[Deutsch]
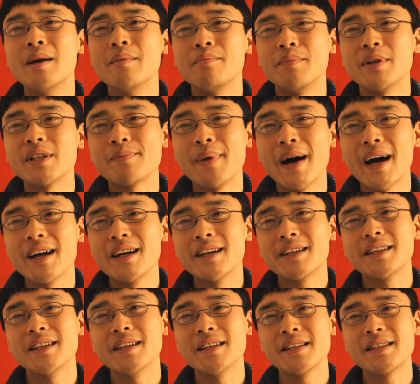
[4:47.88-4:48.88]
Bis bald
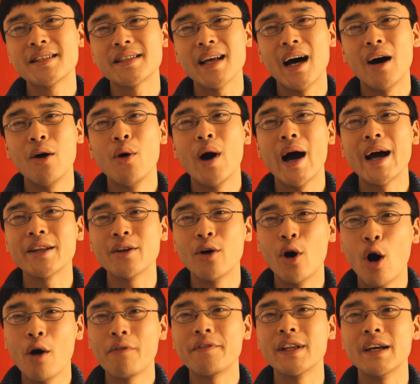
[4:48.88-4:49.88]
ist auch eine
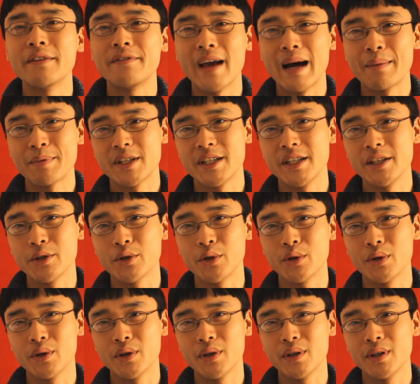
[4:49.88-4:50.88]
offene
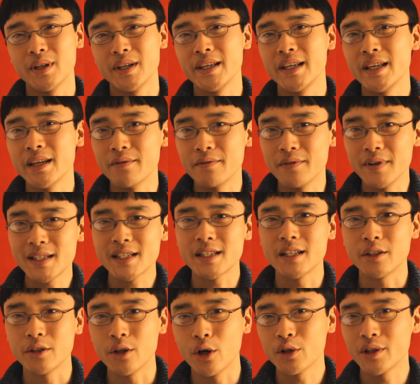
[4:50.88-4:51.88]
Verabschiedung. Ihr
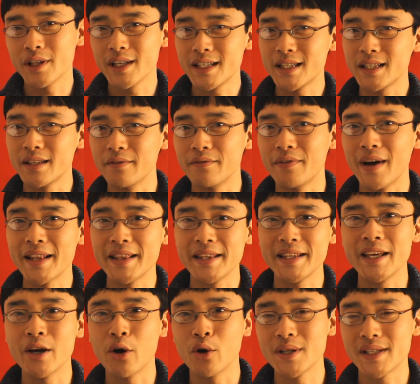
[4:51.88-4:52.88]
wisst noch nicht, wann
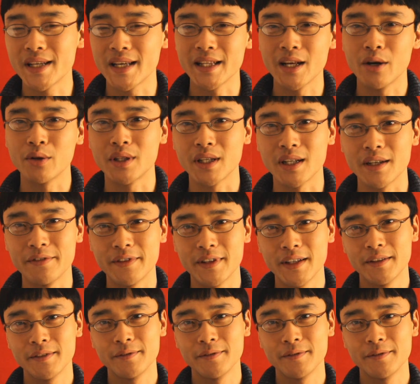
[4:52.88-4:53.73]
ihr euch genau trifft.